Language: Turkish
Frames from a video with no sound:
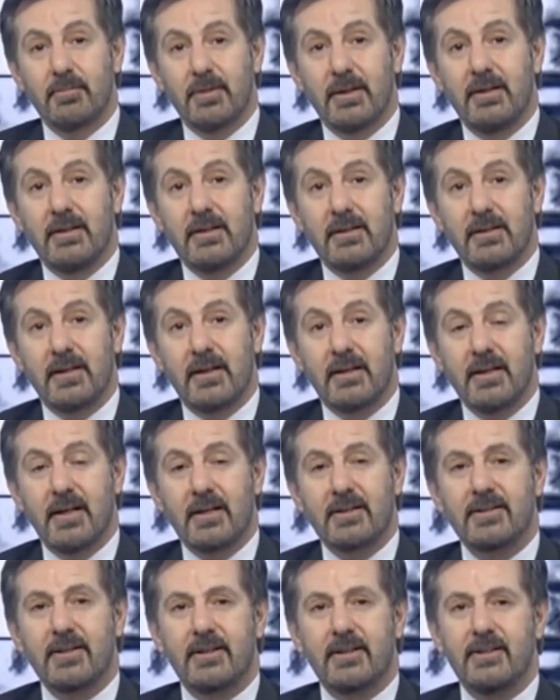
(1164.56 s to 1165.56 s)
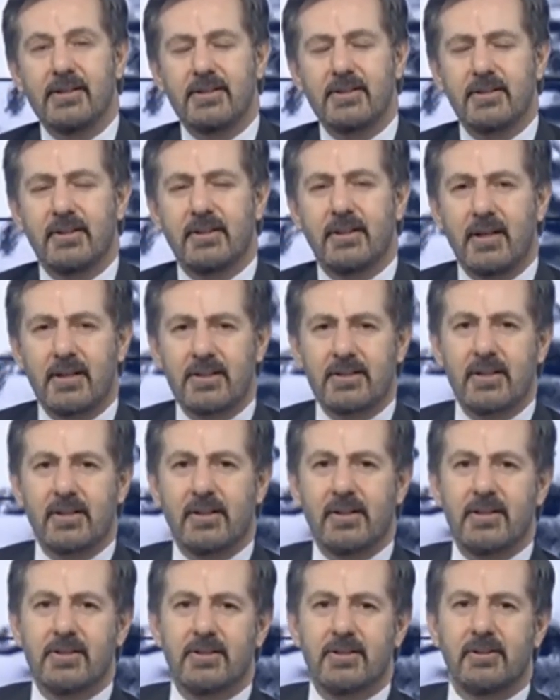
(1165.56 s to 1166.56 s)
birlikte
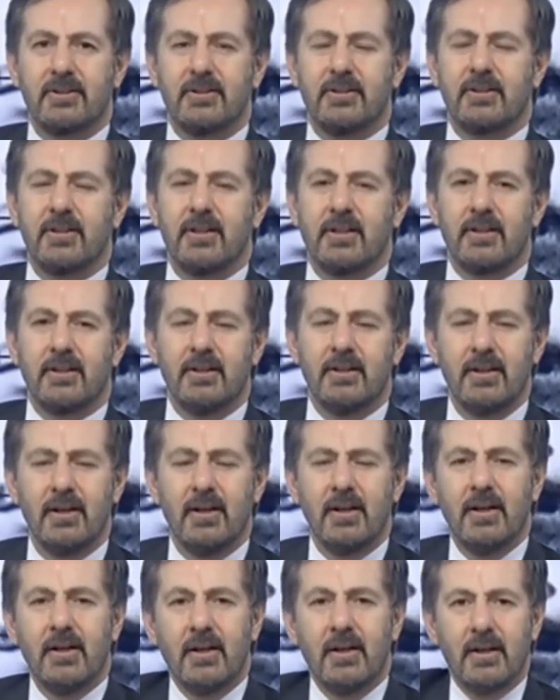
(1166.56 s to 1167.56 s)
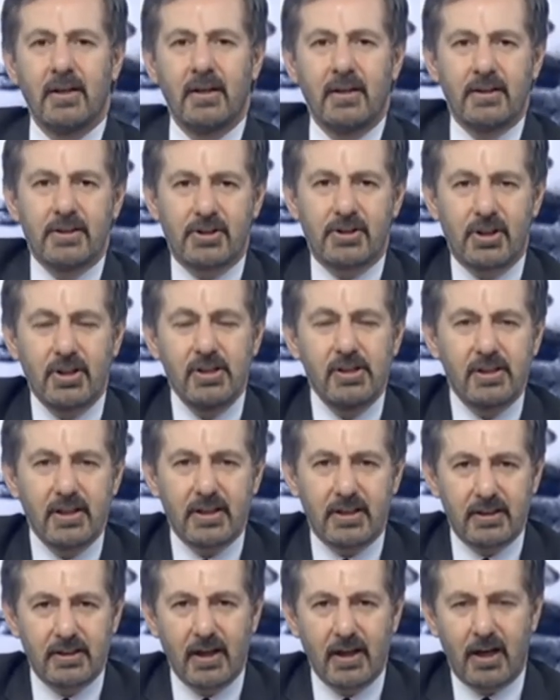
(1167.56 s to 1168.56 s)
gerçekleştirdikleri
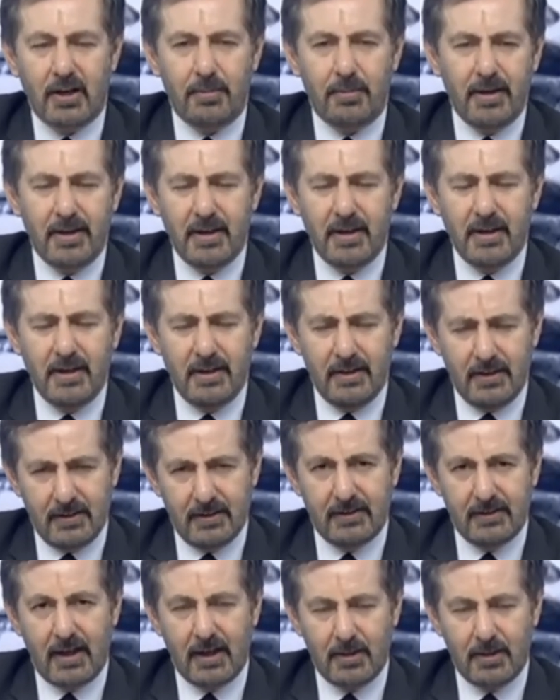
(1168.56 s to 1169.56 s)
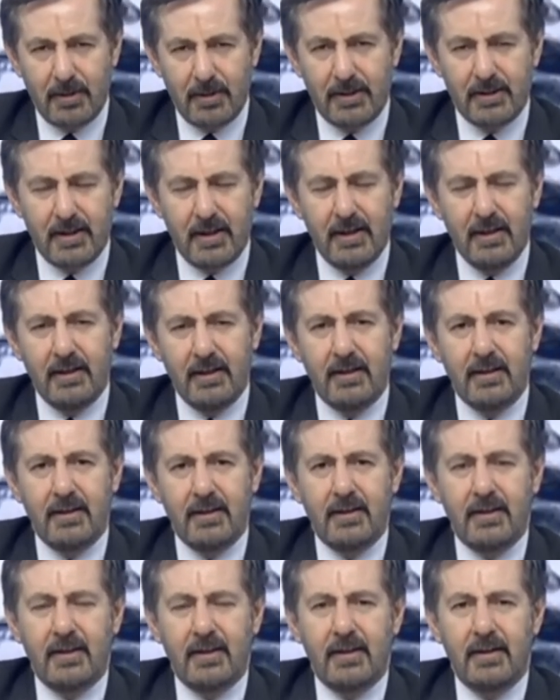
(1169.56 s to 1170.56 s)
Şili'deki darbeye, darbede
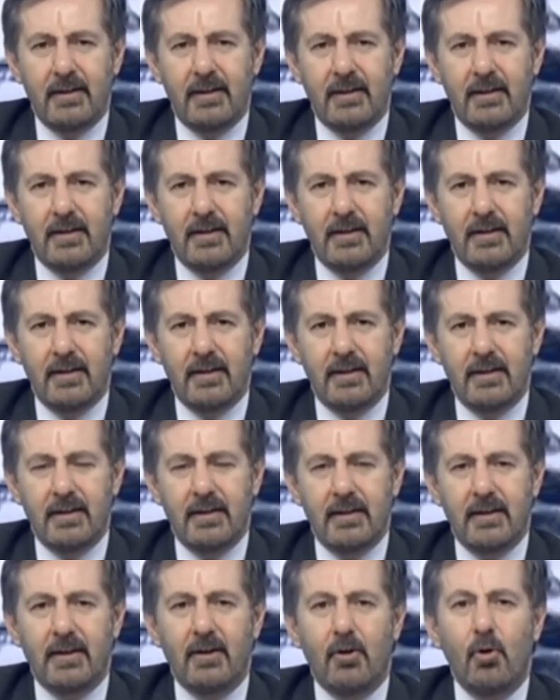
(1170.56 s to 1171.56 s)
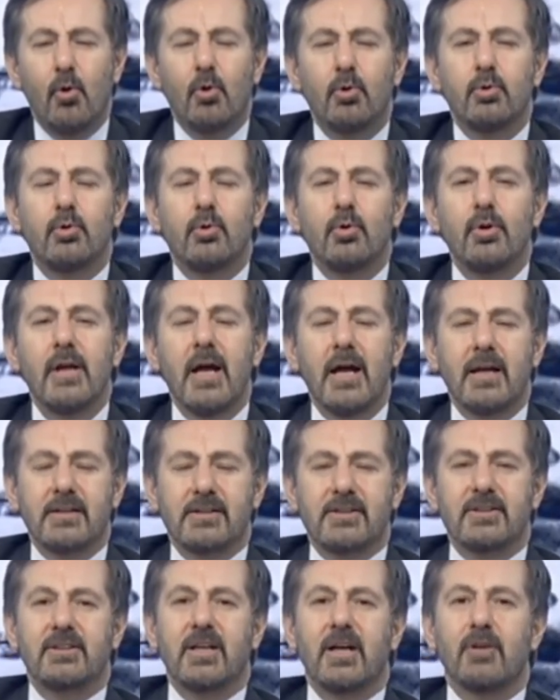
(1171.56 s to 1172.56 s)
e, öldürülen,
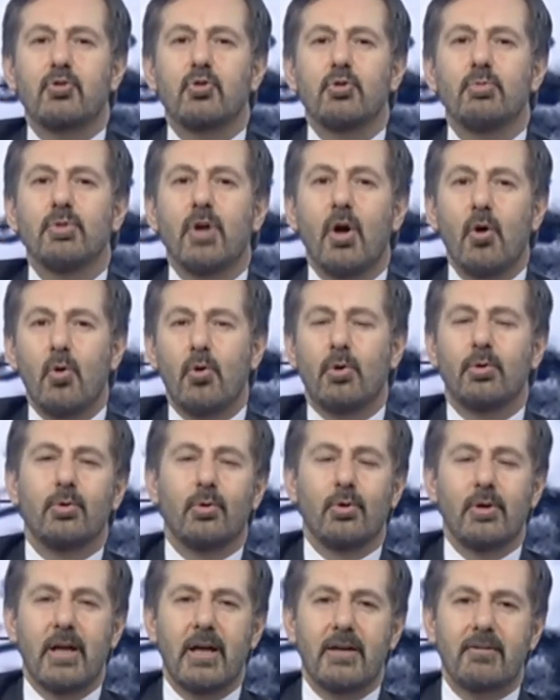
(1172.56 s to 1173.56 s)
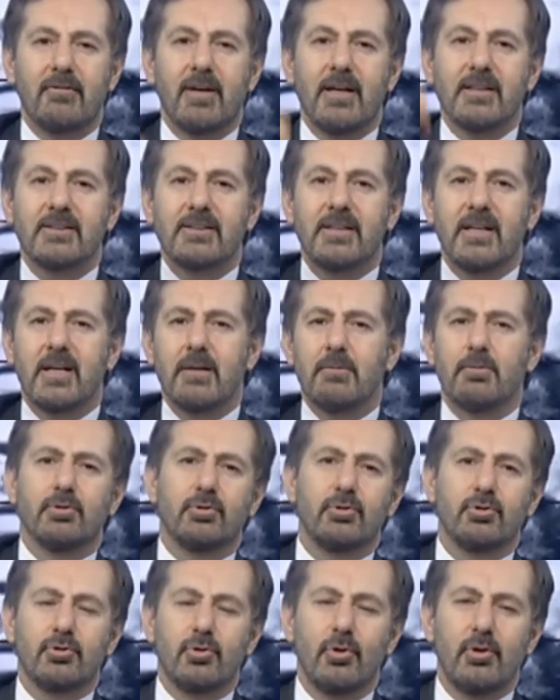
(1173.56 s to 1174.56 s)
stadyumda öldürülen,
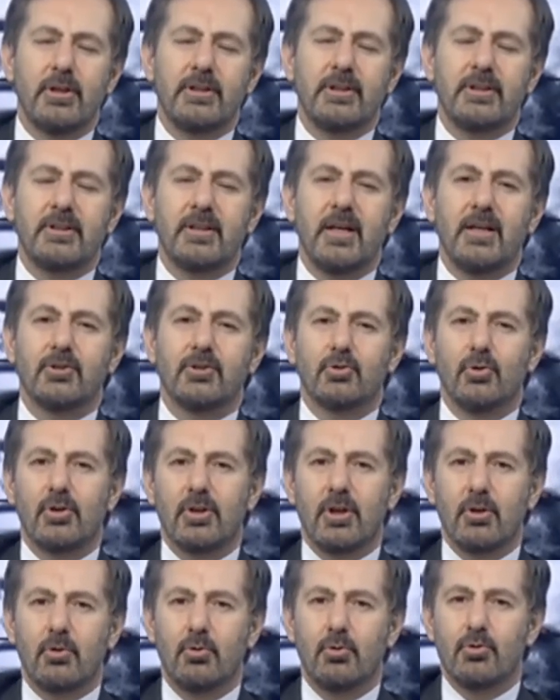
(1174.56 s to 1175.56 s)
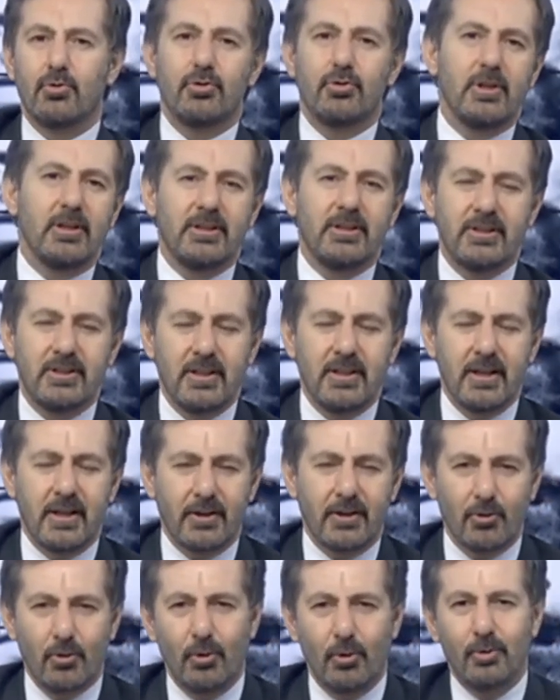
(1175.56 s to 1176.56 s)
Venceramos'u söyledikten sonra kurşuna
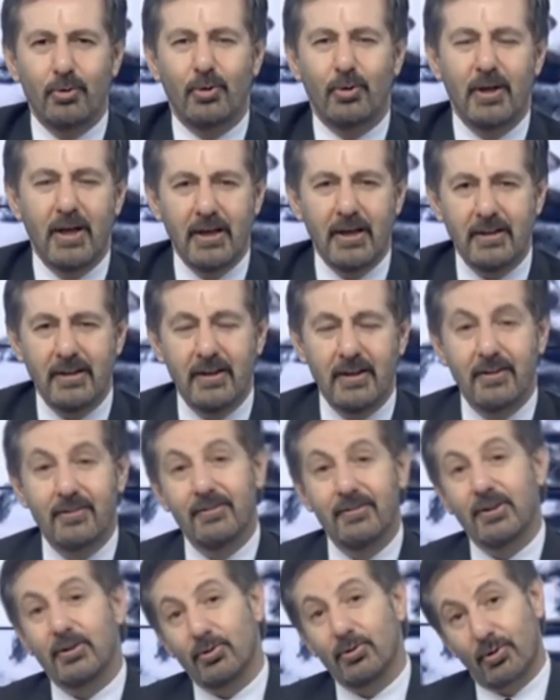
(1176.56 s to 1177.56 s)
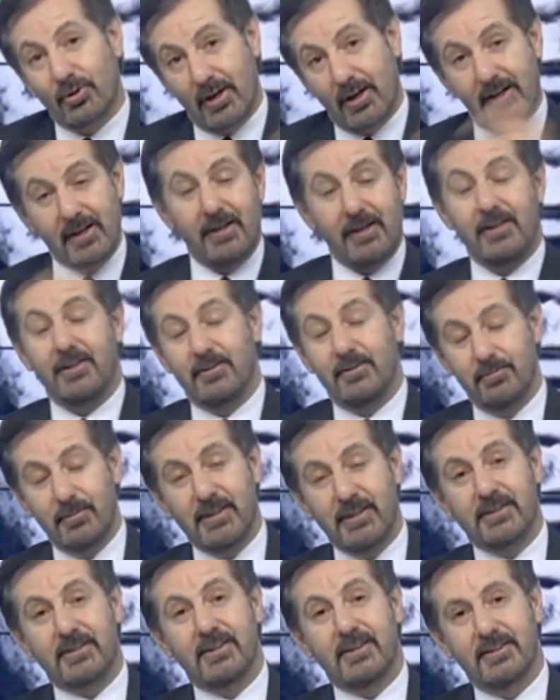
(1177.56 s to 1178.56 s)
dizilerek öldürülen Victor Jara'nın
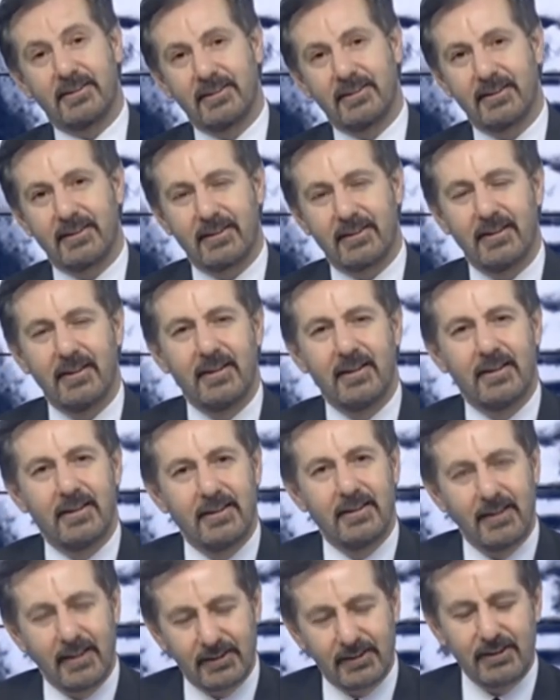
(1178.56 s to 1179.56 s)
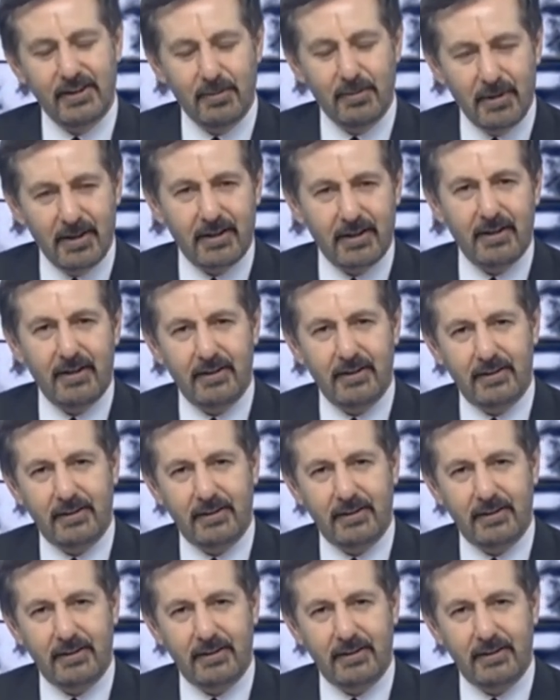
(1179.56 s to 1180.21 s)
bestesidir. Latin Amerika'nın